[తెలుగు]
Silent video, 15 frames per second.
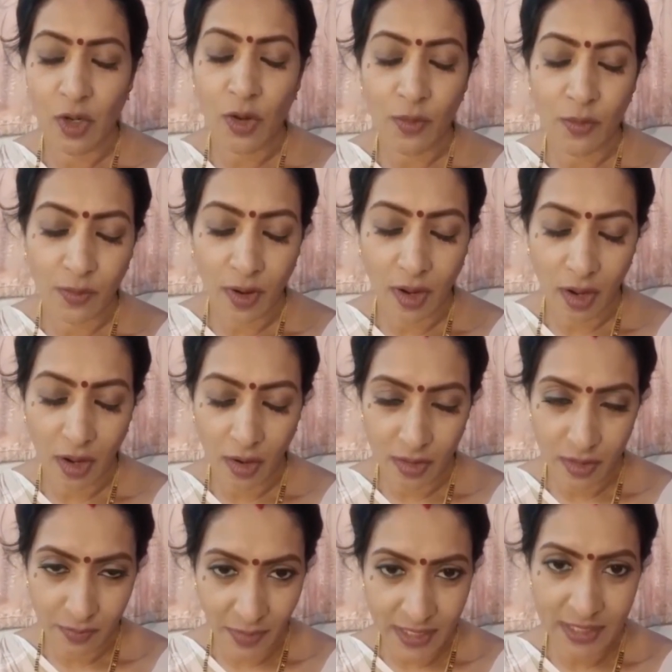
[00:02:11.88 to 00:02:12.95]
ఒక
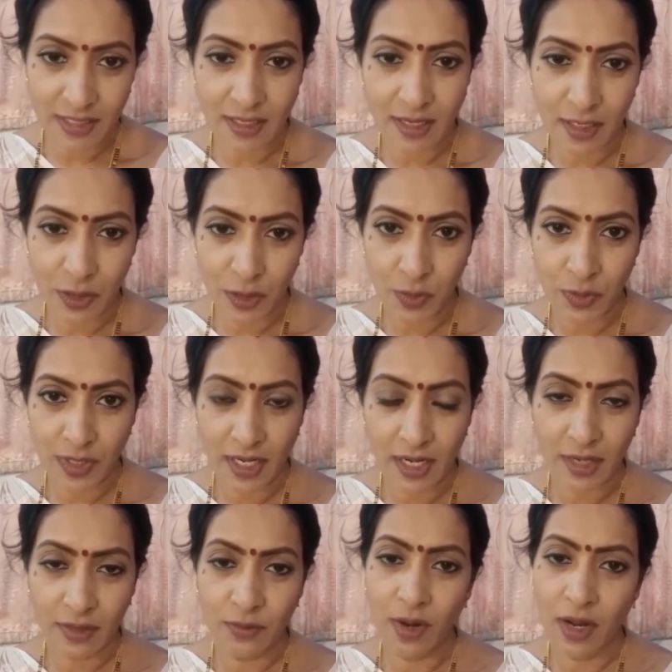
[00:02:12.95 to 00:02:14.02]
మంచిర్యాల షూట్
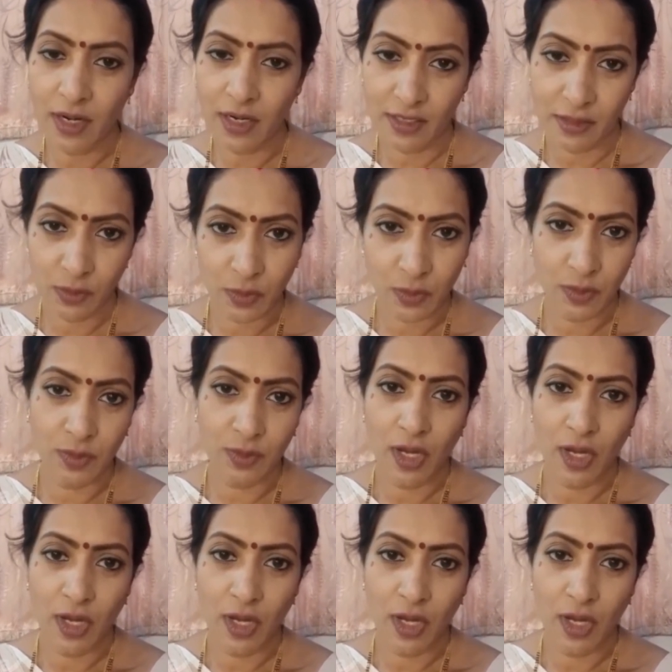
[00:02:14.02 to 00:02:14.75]
వెళ్ళాను అక్కడ ఏదో